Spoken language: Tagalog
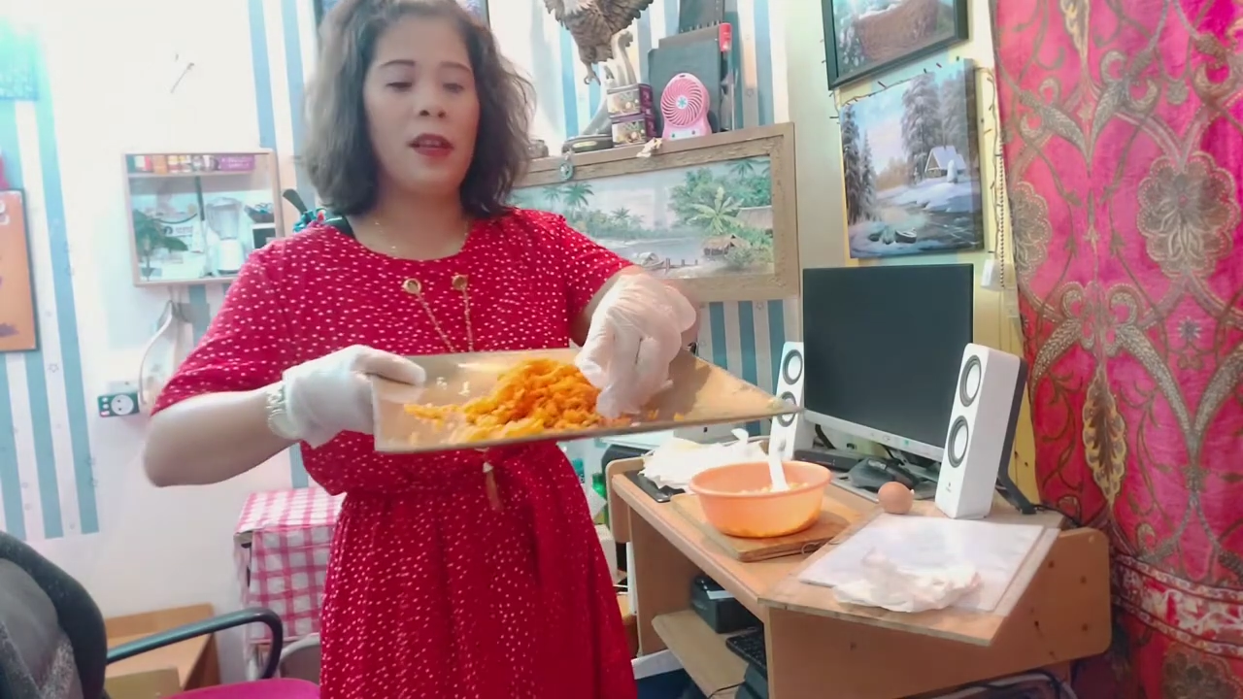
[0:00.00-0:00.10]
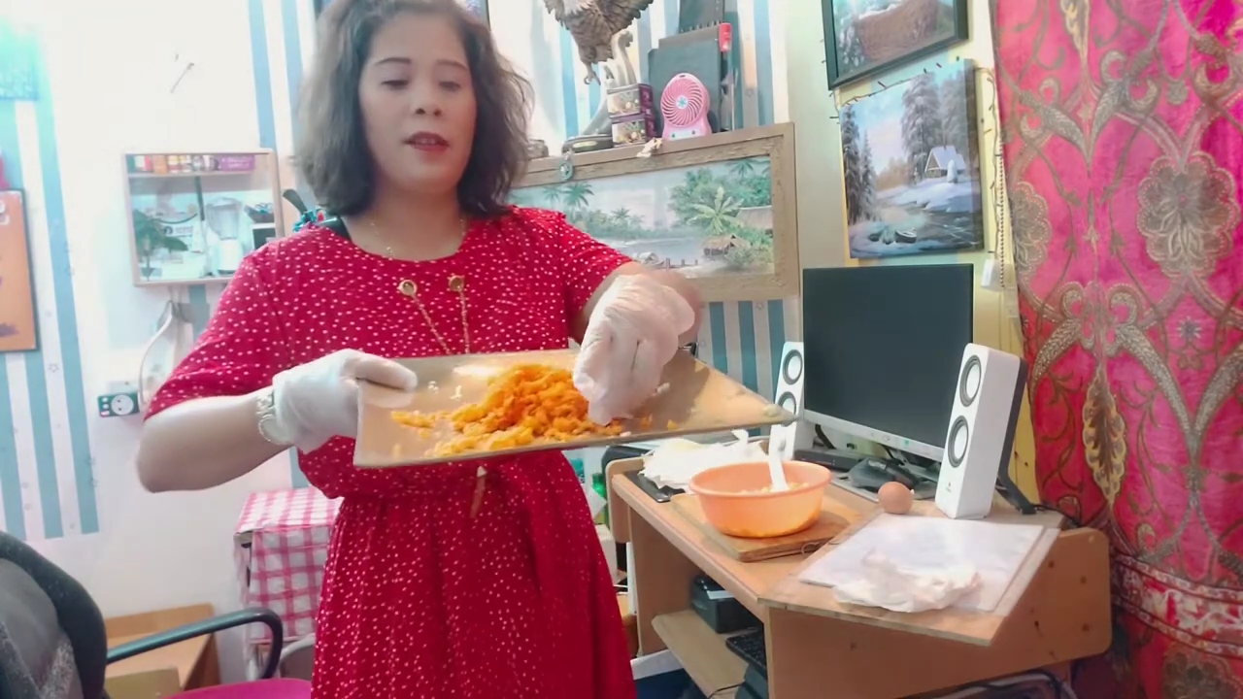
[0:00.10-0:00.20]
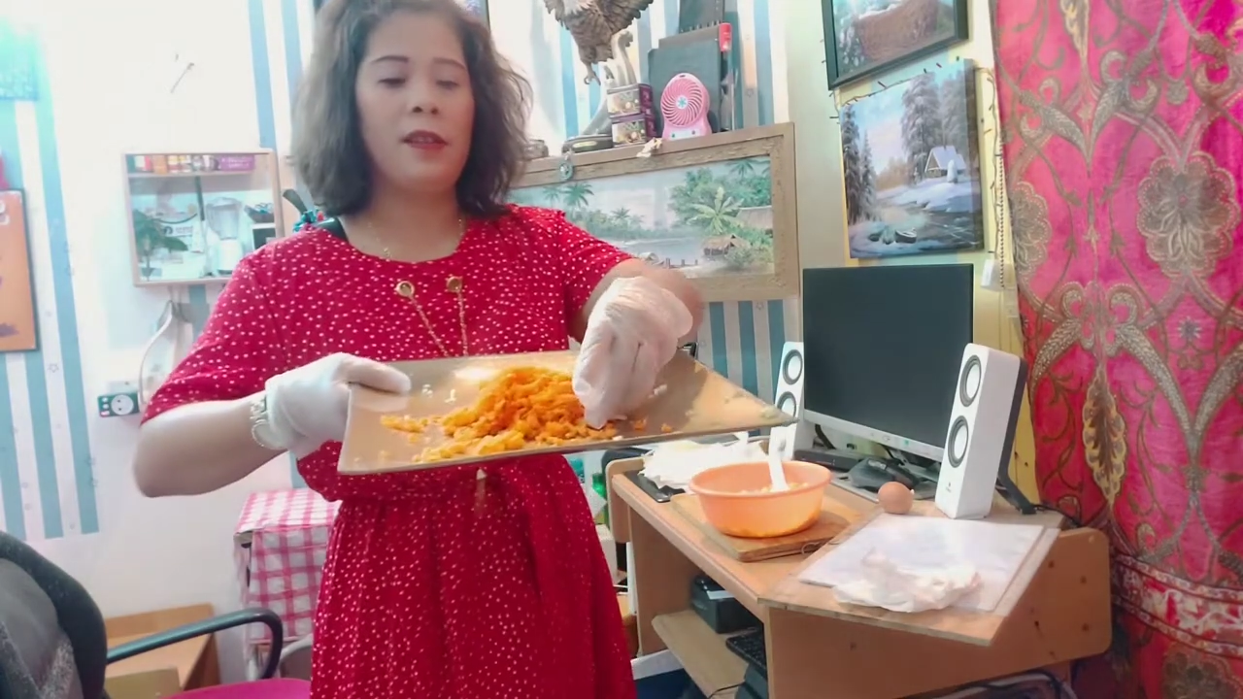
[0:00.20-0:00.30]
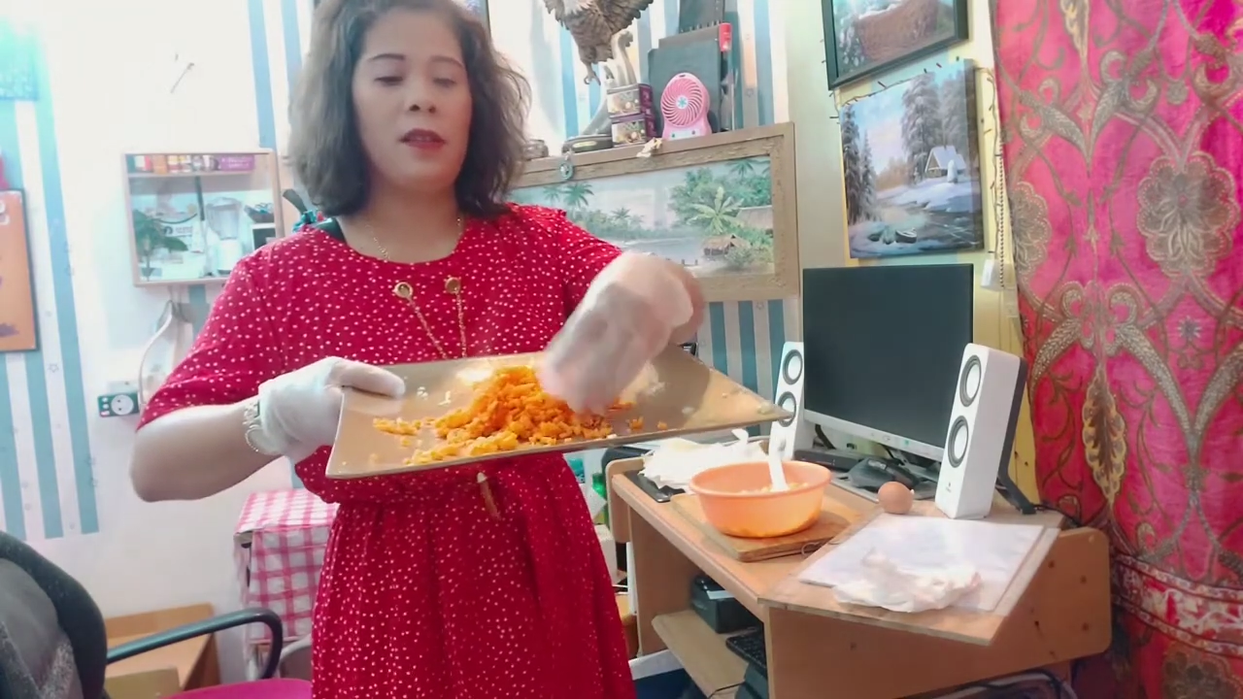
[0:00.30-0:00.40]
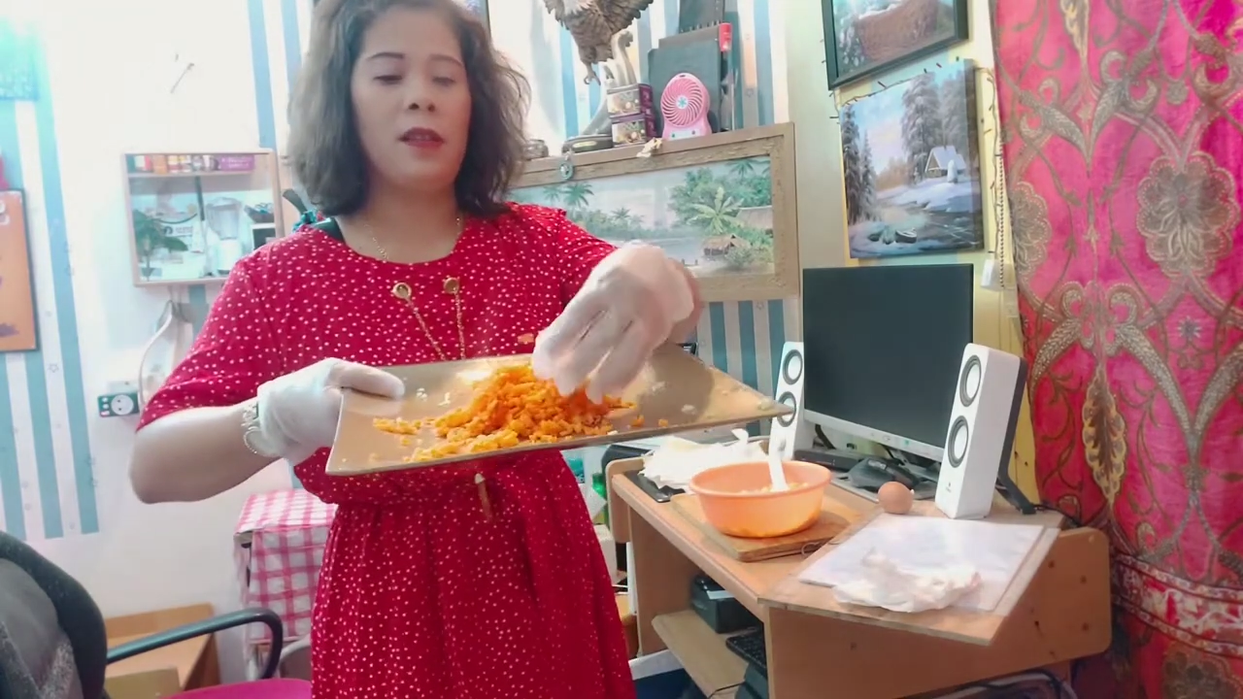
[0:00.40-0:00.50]

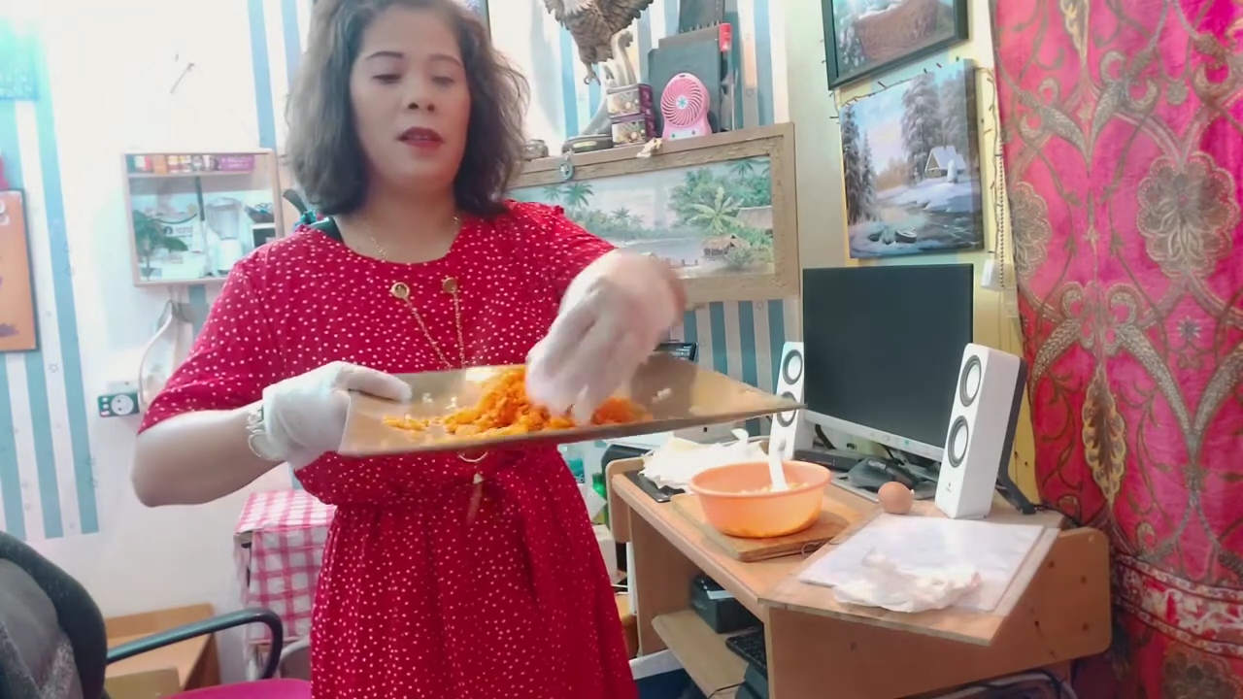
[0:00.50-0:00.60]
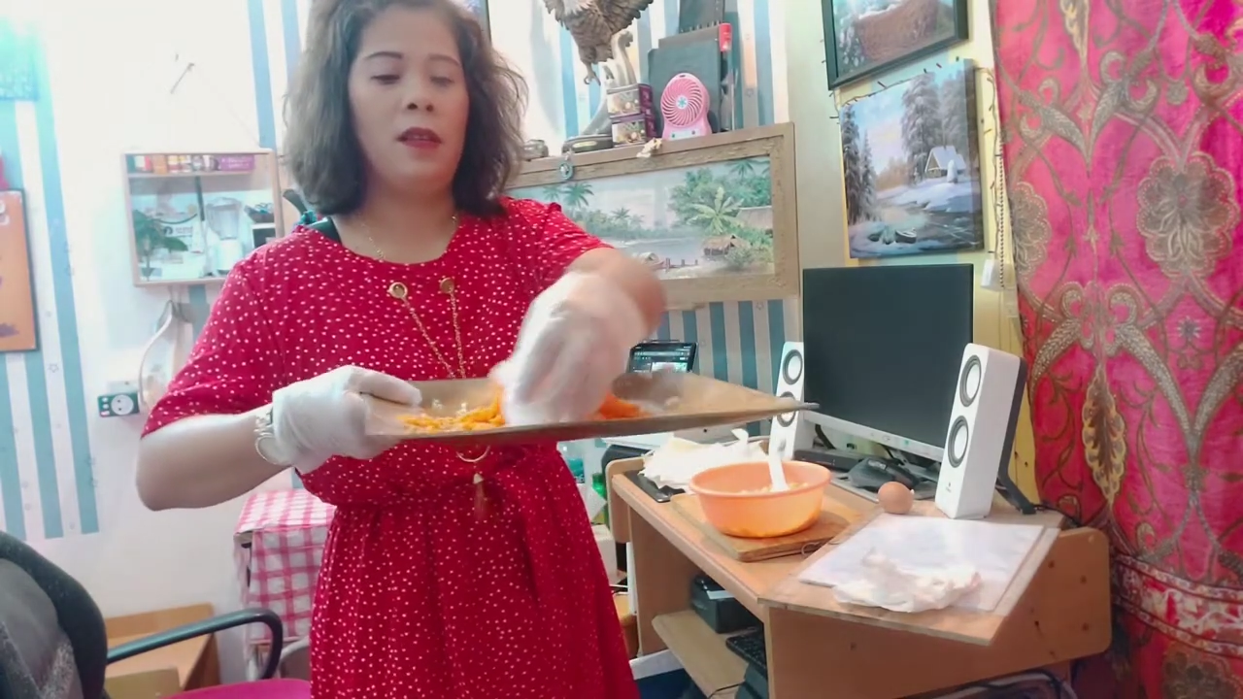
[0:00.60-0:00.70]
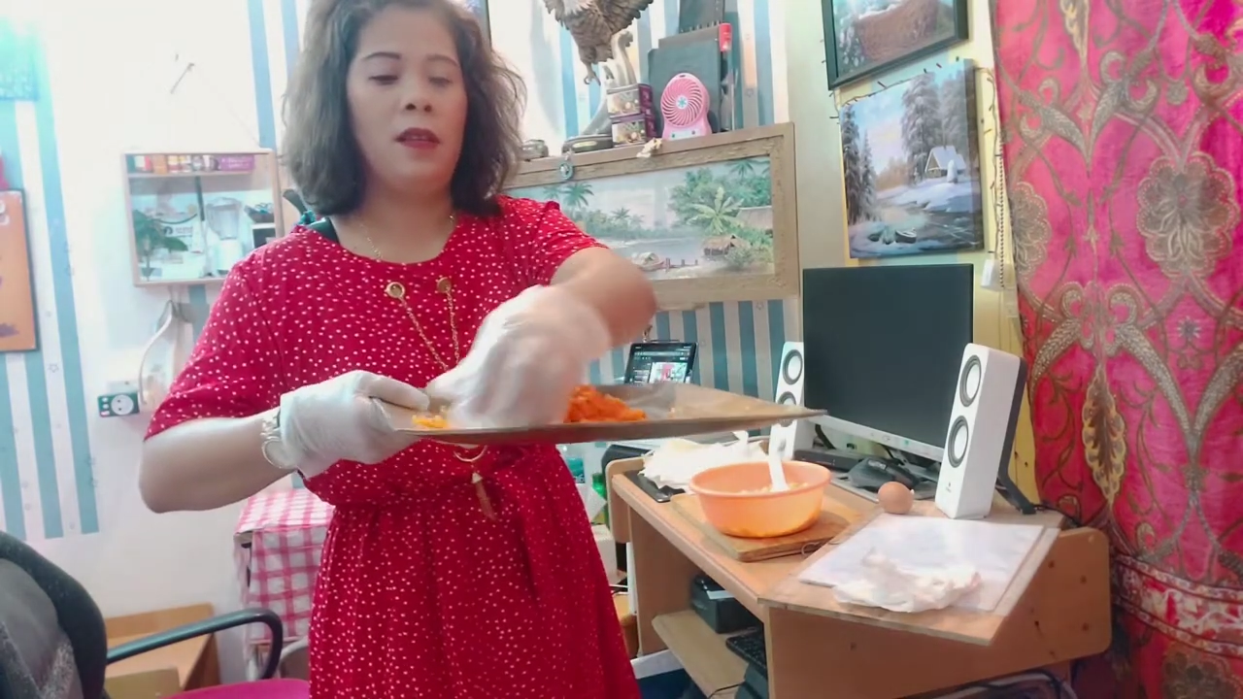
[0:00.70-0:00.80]
guys.